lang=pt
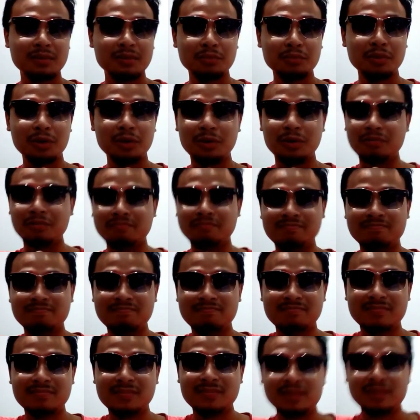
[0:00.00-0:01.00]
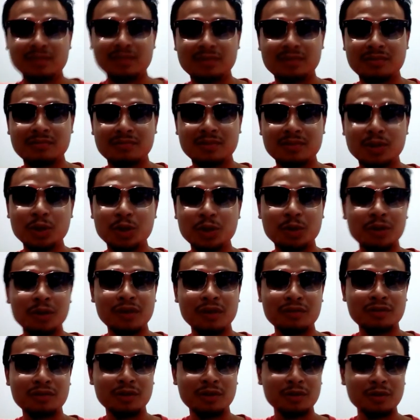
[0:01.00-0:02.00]
bom, o hum,
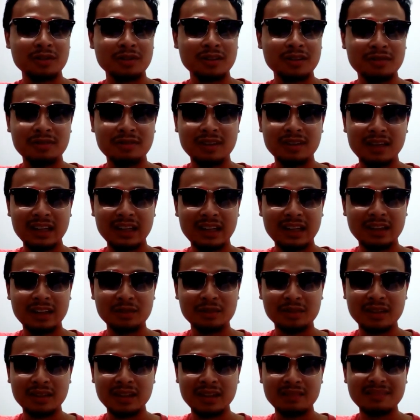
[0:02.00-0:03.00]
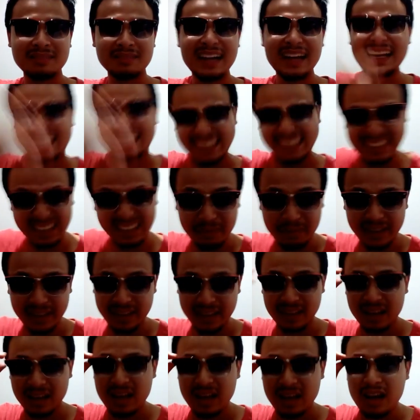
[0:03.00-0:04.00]
Diogão falou, tá falado, né? Ah, quer
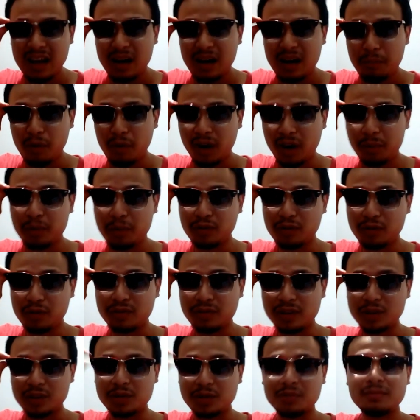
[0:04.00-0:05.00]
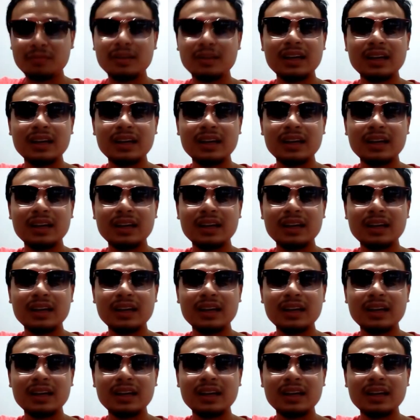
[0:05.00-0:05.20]
saber? Bora pro vídeo.